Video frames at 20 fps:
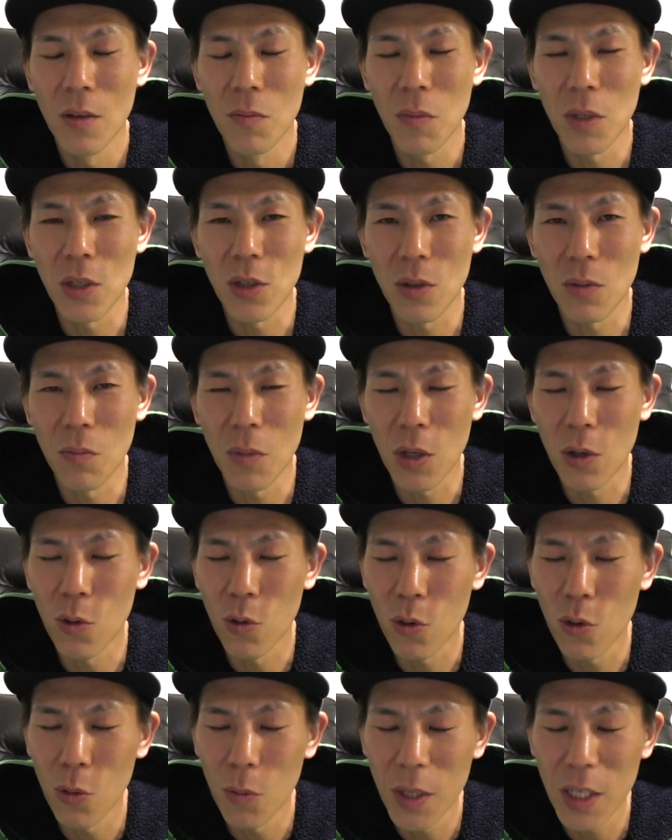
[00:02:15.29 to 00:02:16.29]
まあ、まあ、
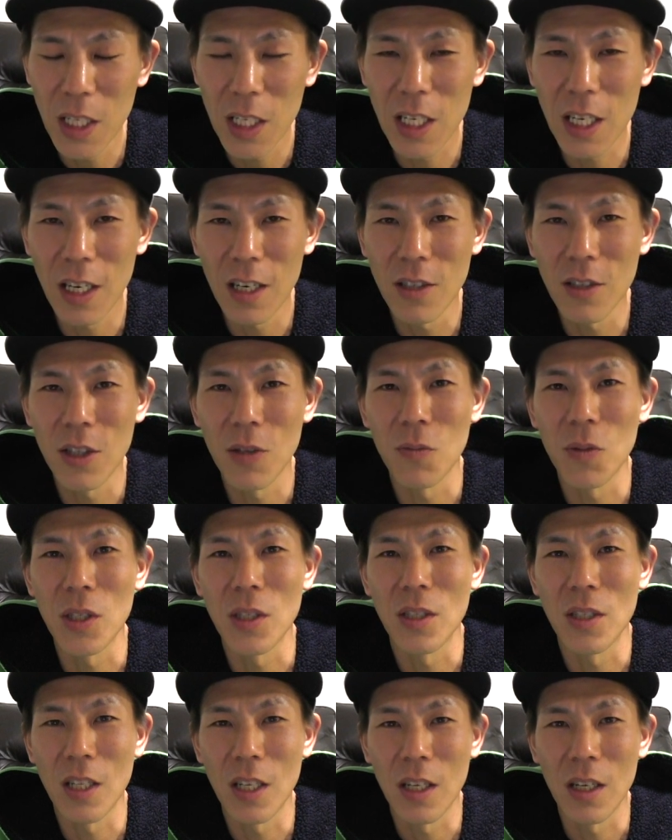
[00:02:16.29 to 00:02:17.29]
ここまでいかなくてもで
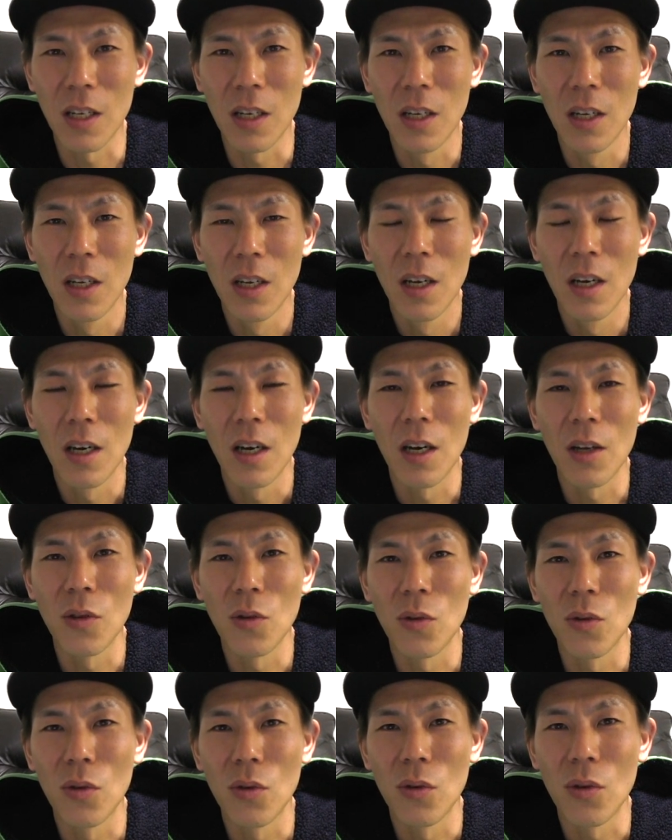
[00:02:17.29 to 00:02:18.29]
すねあ
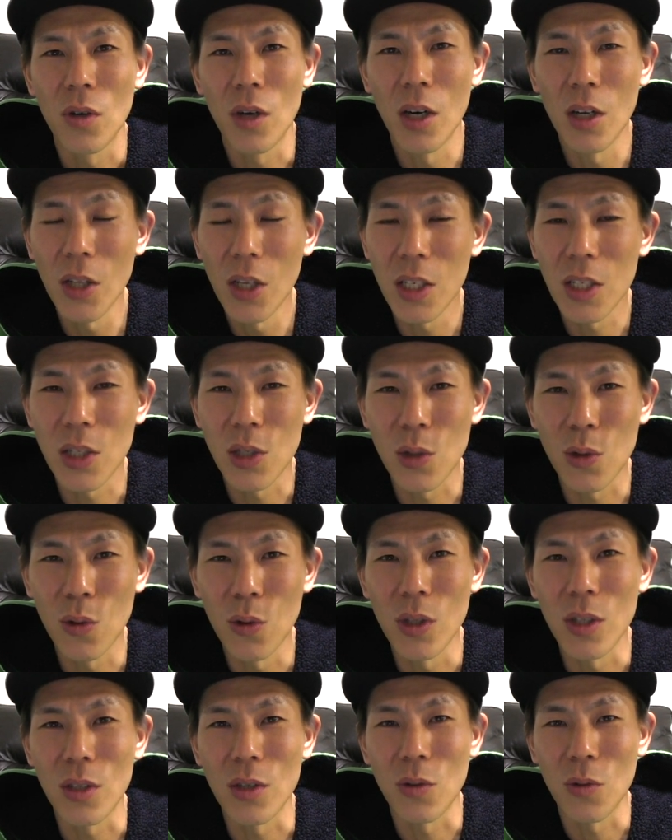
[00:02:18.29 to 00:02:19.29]
のかなりす
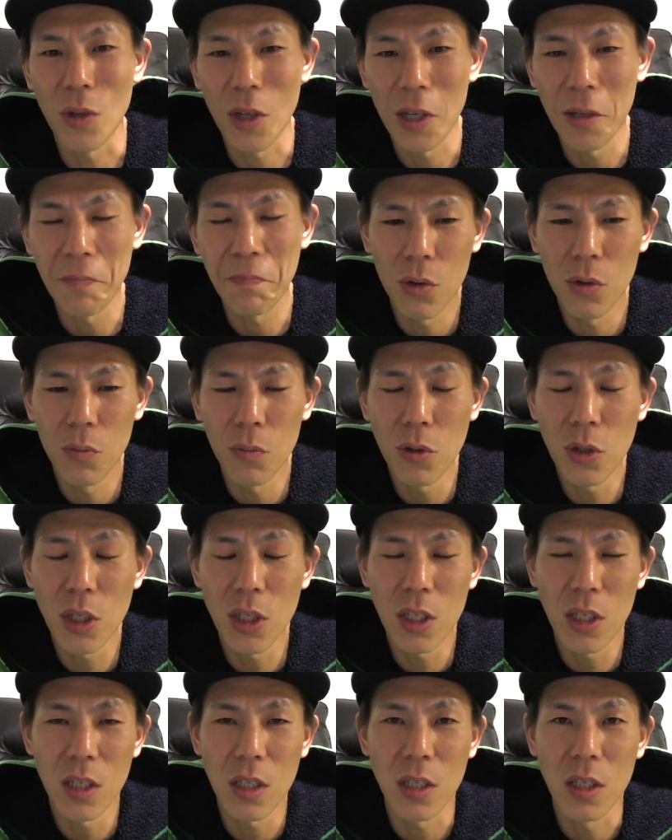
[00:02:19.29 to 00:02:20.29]
ごいですよねも
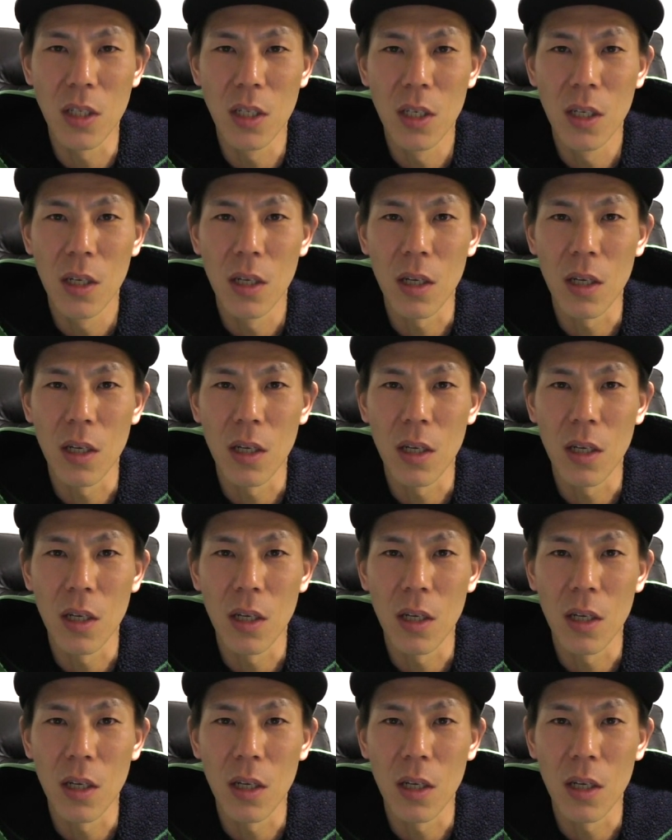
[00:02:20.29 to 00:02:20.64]
し、